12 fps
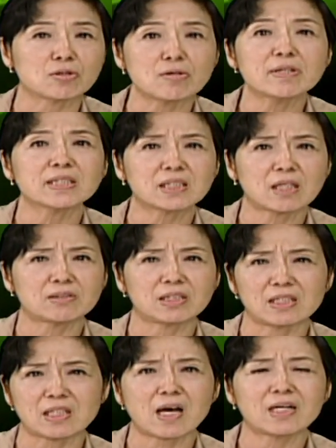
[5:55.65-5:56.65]
都会造
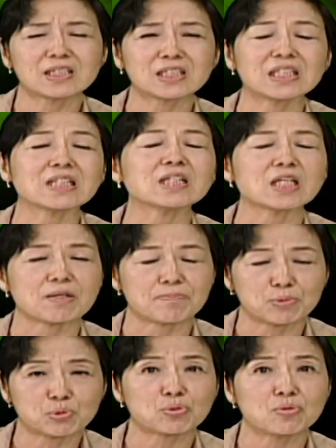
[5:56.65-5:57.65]
成大家心里
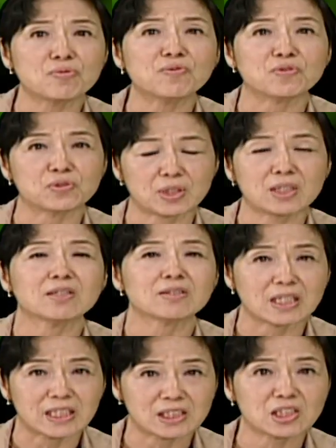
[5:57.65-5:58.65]
不舒服，这
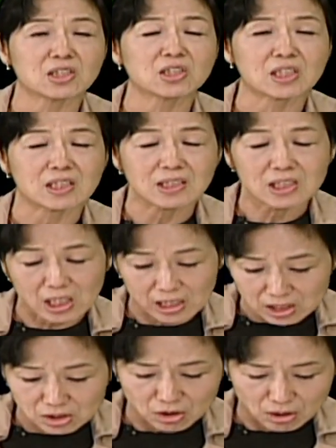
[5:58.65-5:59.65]
也是形成
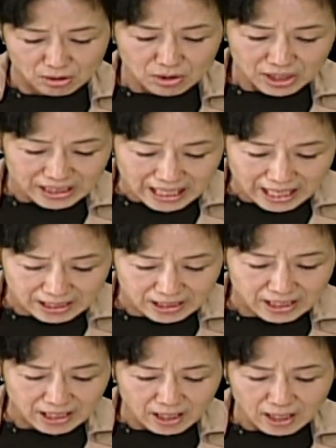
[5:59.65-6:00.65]
一种压
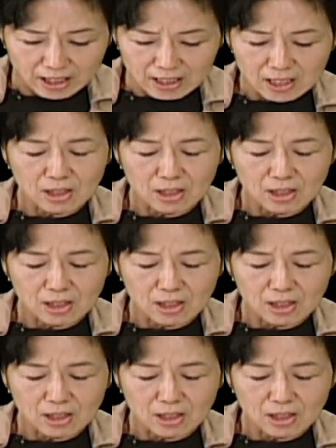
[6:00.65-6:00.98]
力哈。